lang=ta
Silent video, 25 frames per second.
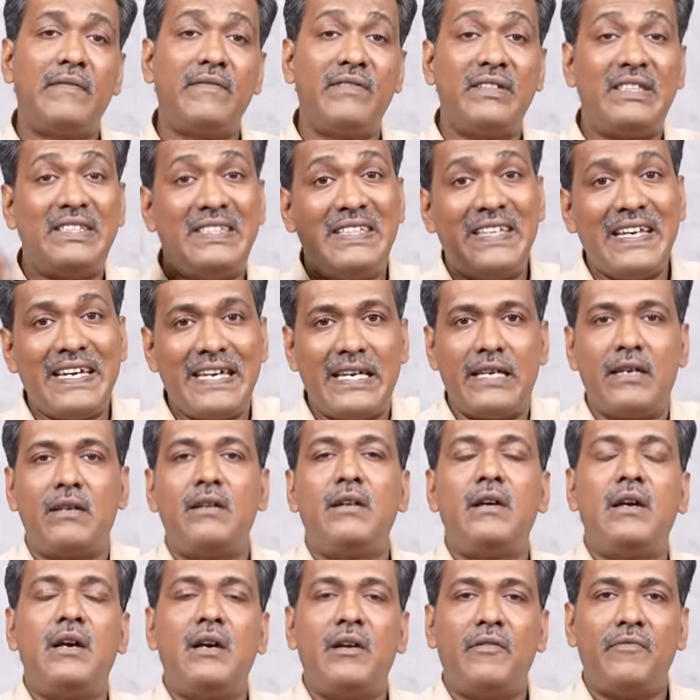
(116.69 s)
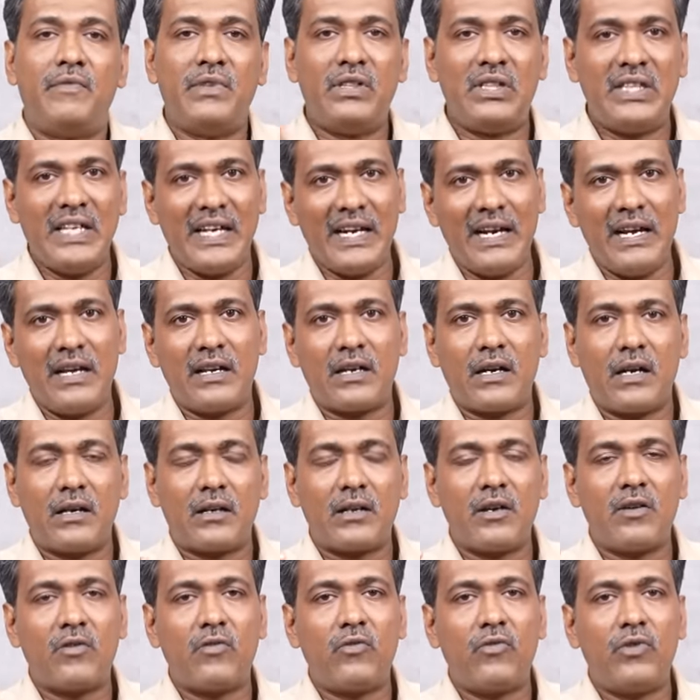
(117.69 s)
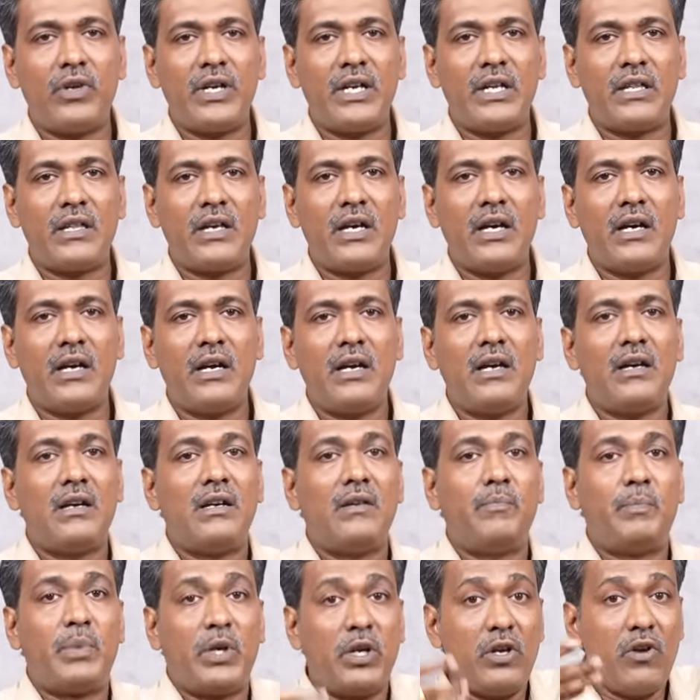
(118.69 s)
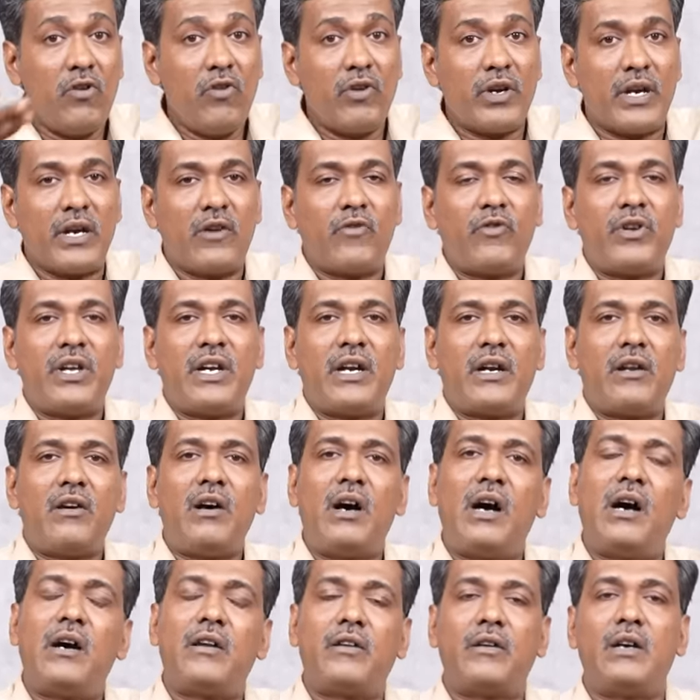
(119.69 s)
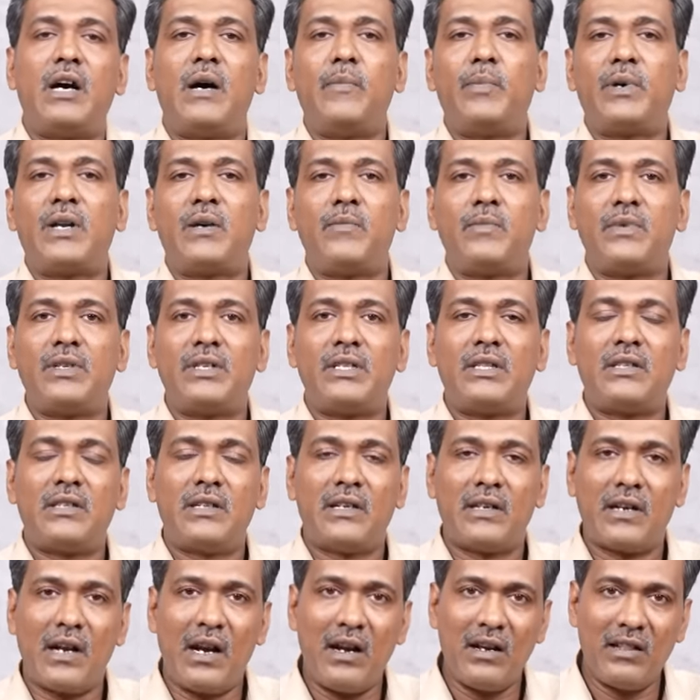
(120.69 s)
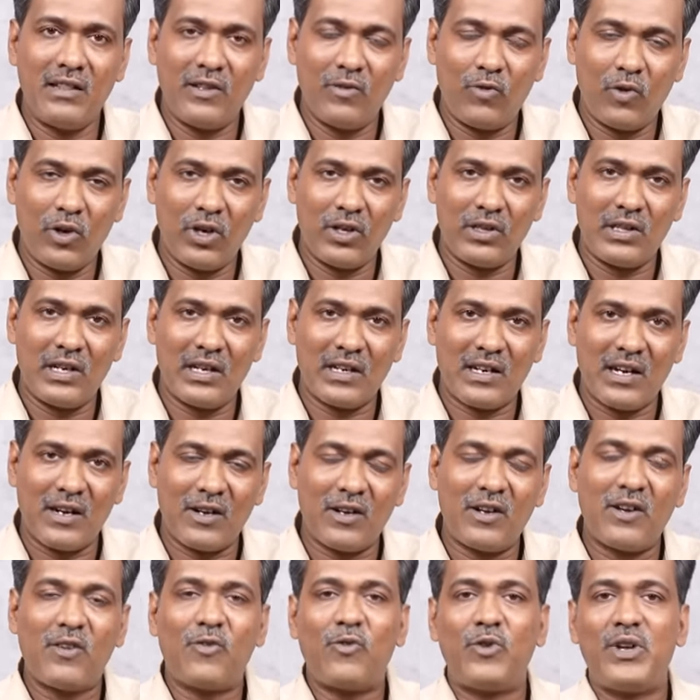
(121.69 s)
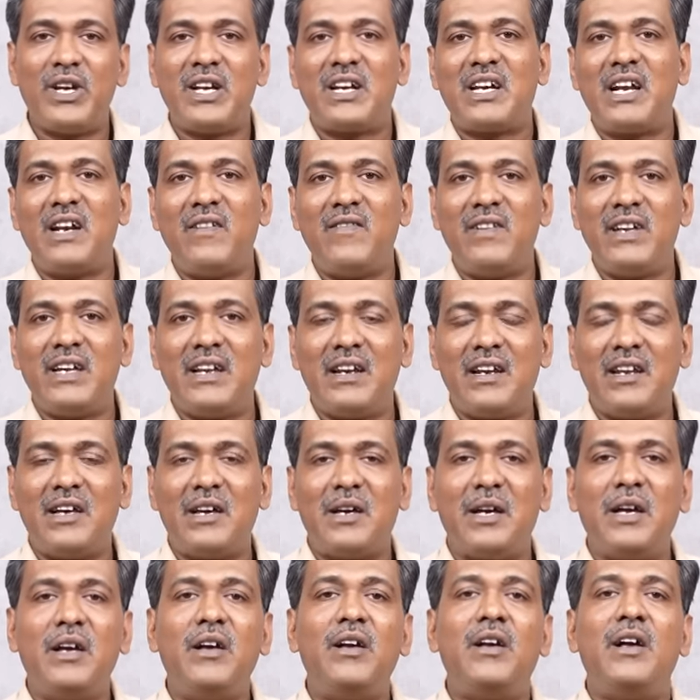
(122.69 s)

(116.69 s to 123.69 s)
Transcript: வித்தை வித்தைகளை கற்கக்கூடியதை பிரயோகிக்கக்கூடிய இடம் ஆறு அப்போ நம்ம இத்தனை நாள் இந்த உலகத்தில் கற்கக்கூடிய கல்விகளில்